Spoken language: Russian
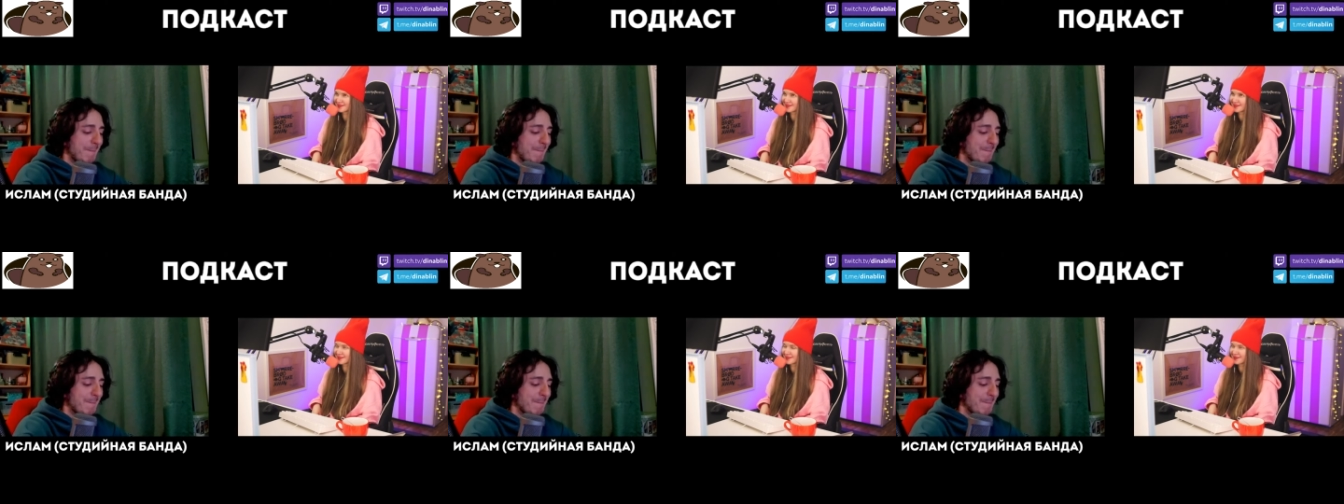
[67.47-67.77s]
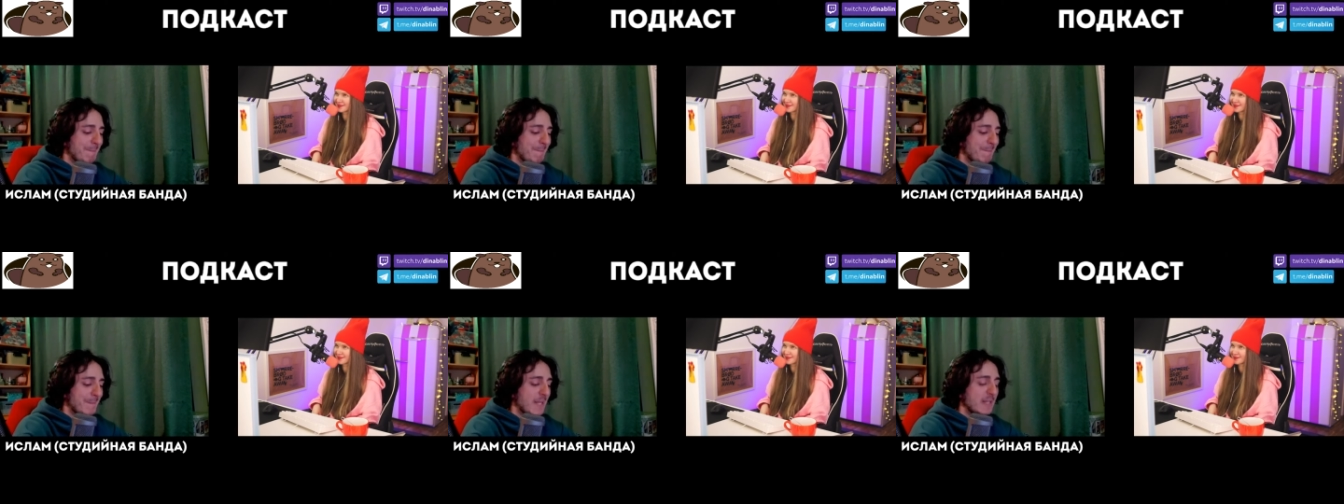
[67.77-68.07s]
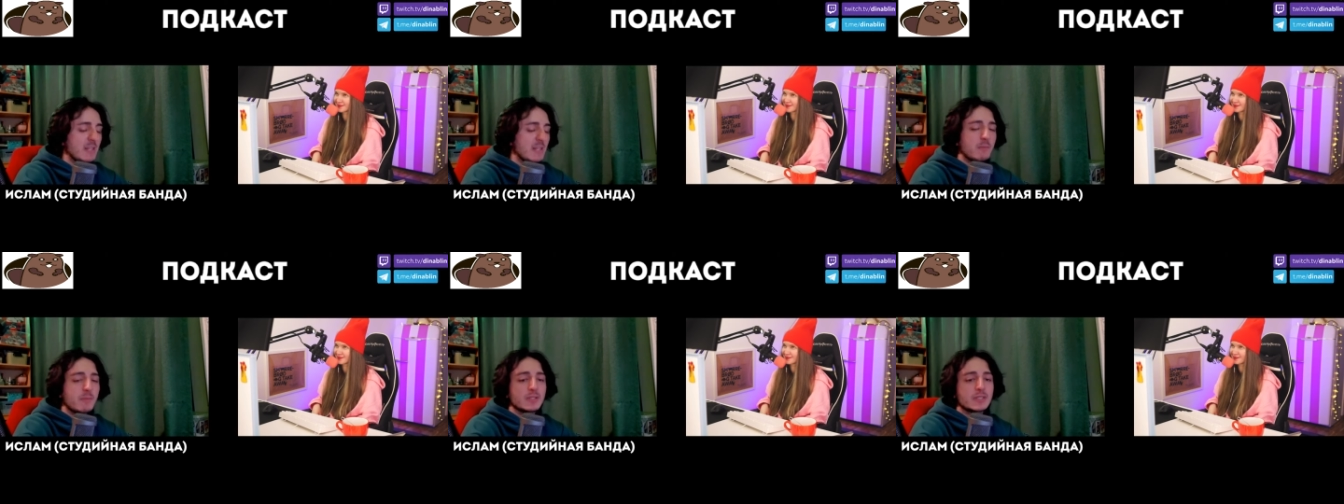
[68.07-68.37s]

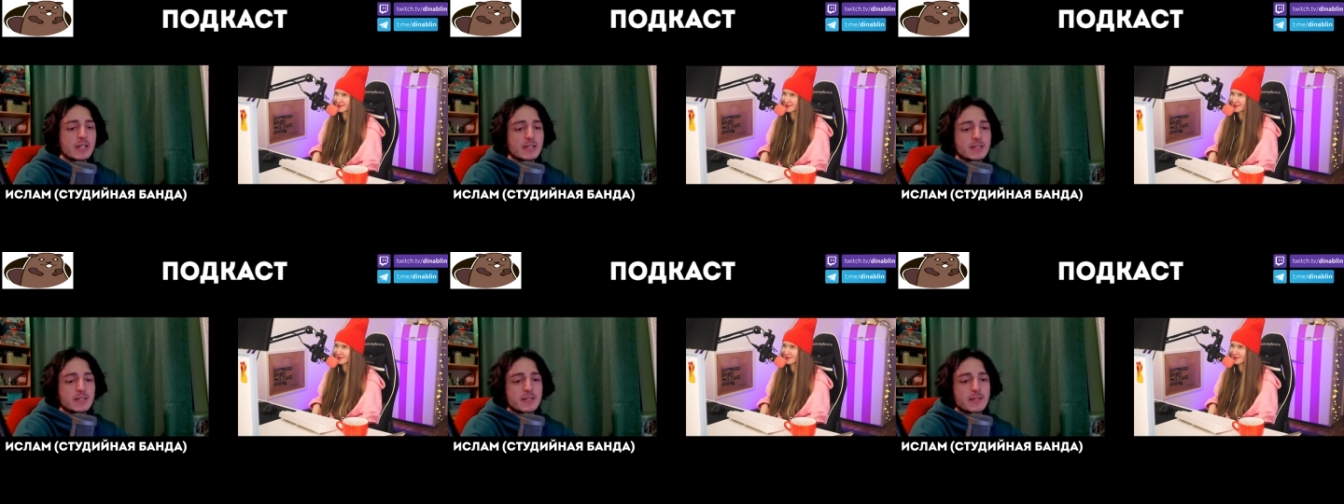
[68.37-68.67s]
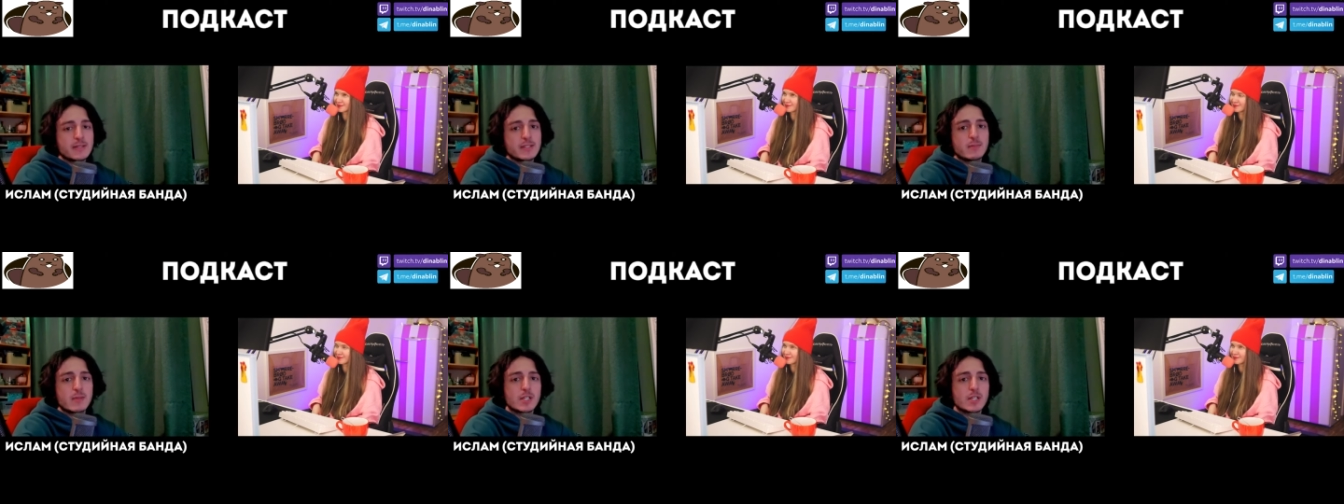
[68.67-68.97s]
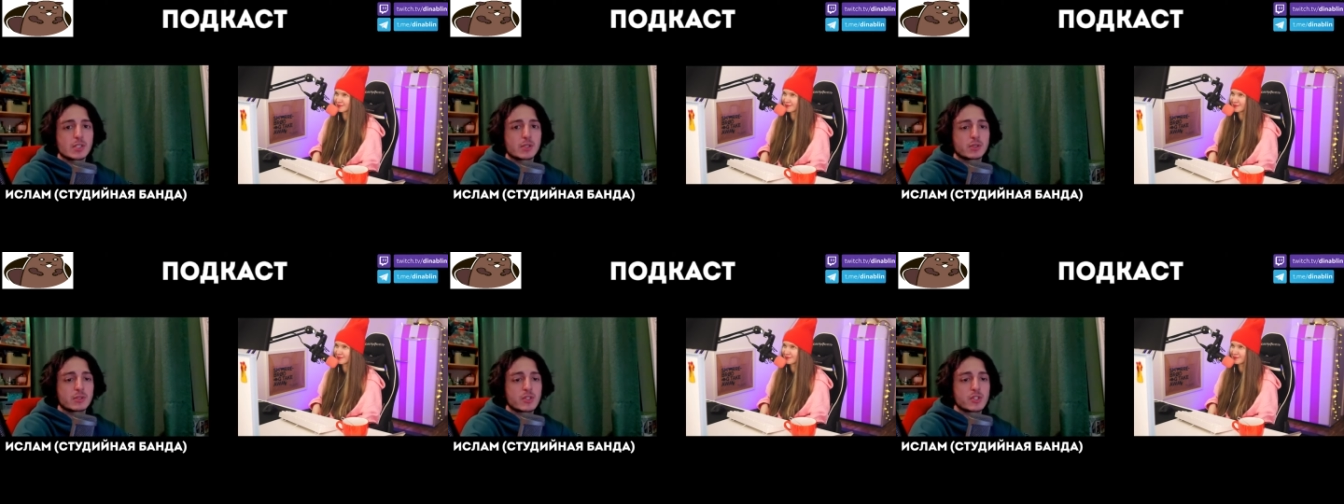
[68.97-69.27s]
не пытаться из себя
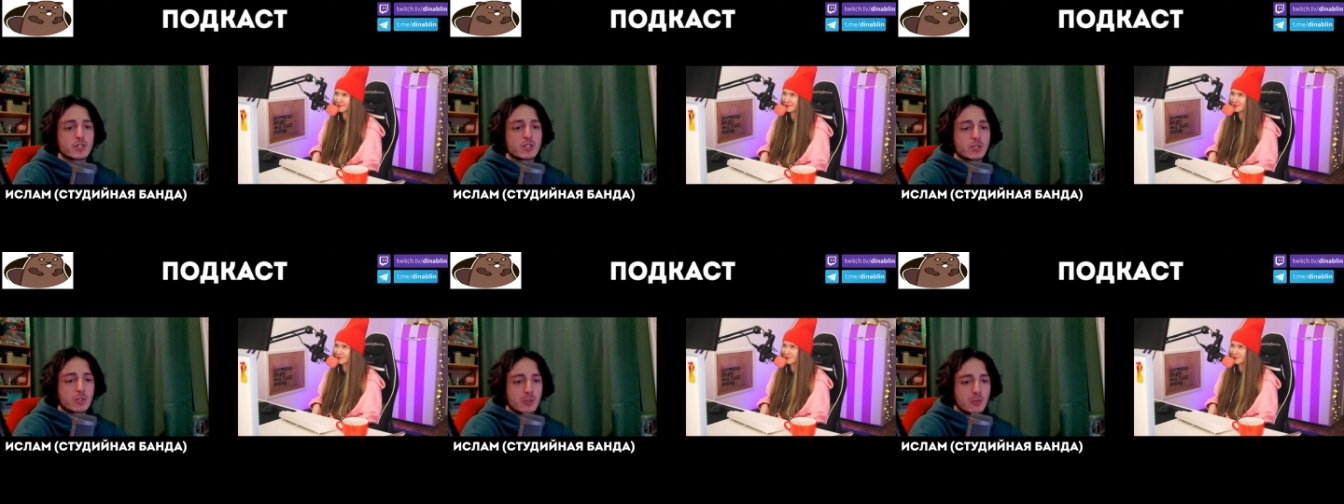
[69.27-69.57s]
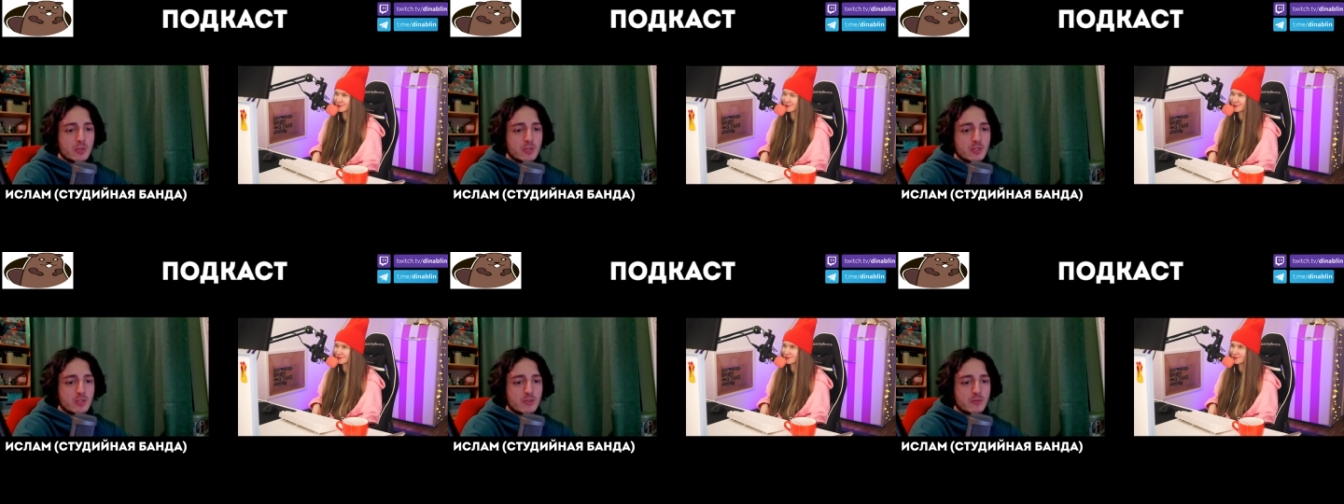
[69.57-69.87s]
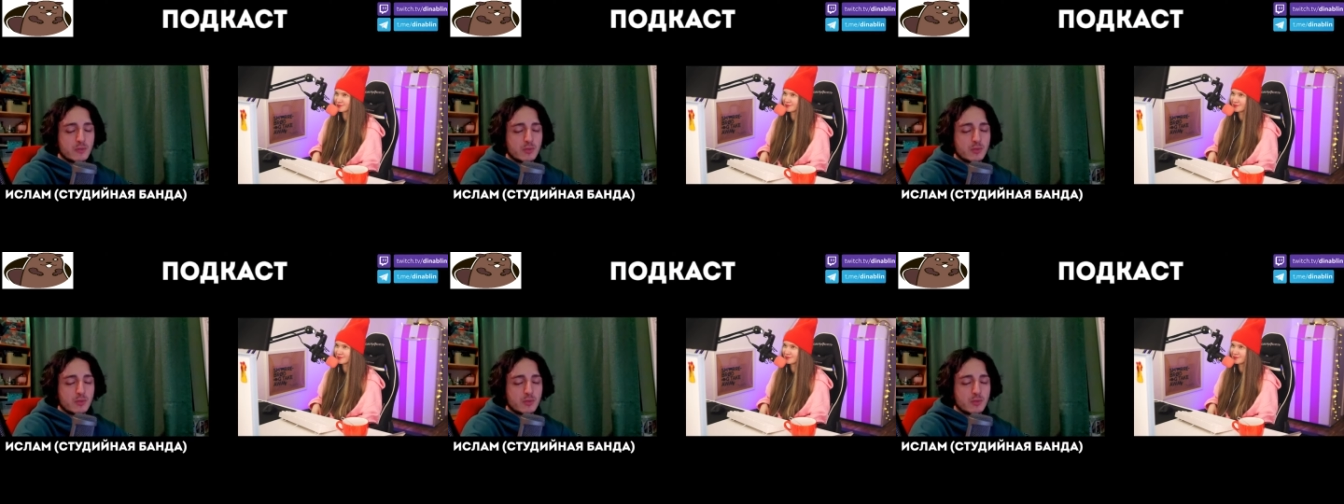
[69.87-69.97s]
что-то строить.